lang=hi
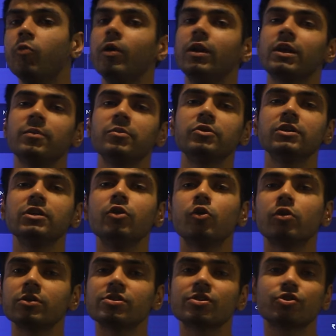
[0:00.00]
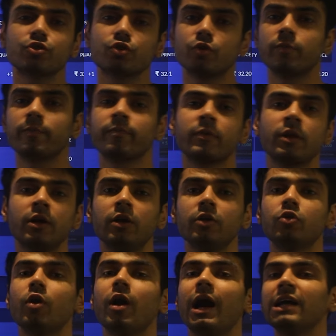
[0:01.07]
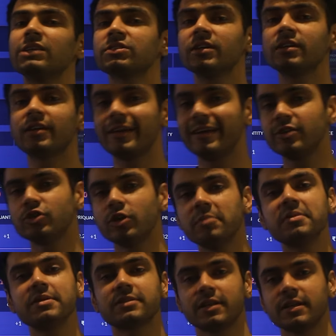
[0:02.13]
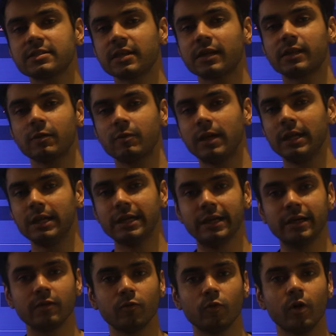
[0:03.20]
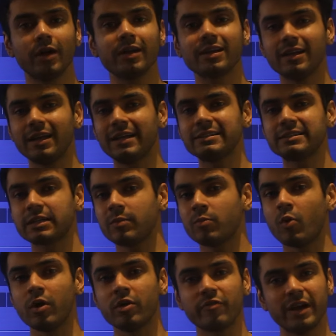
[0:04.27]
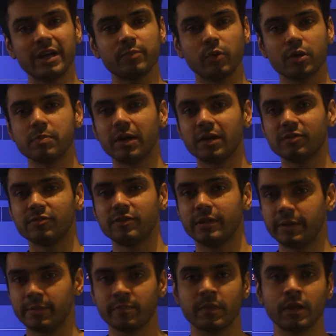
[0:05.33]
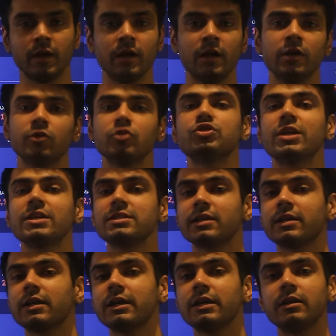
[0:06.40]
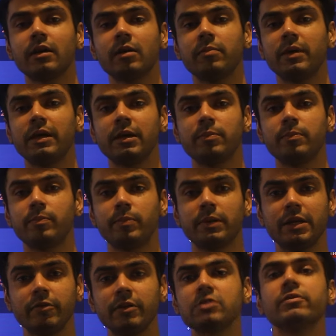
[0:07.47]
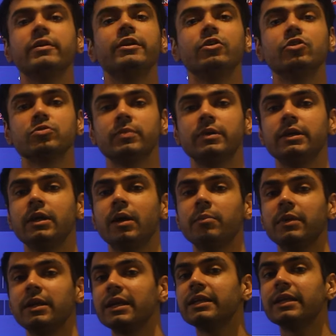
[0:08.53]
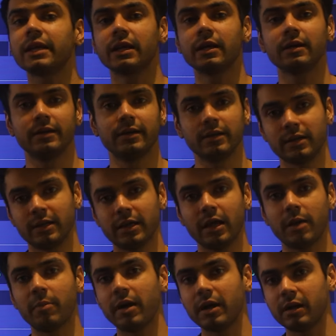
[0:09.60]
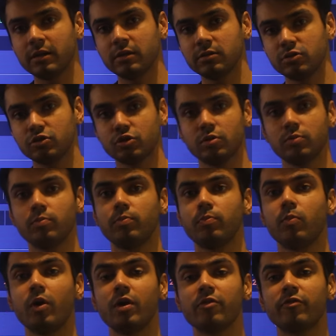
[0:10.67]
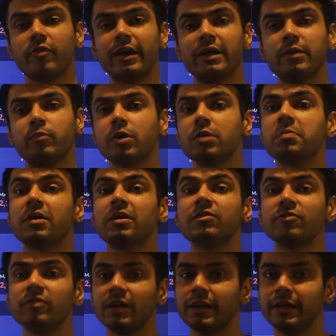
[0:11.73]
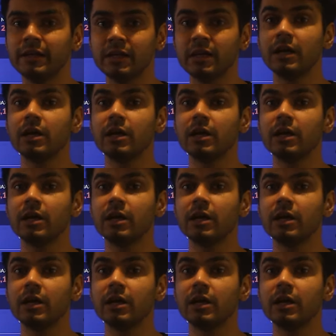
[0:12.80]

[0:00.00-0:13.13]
वेलकम टू द लो रिस्क शो तो आज का ट्रेड जो हम डिस्कस करने वाले हैं वो है रिलायंस का मॉडिफाइड पुट बटरफ्लाई तो जैसे कि हम मेरे प्रीवियस वीडियोस में हमने ये देखा है कि हमारा जो मॉडिफाइड पुट बटरफ्लाई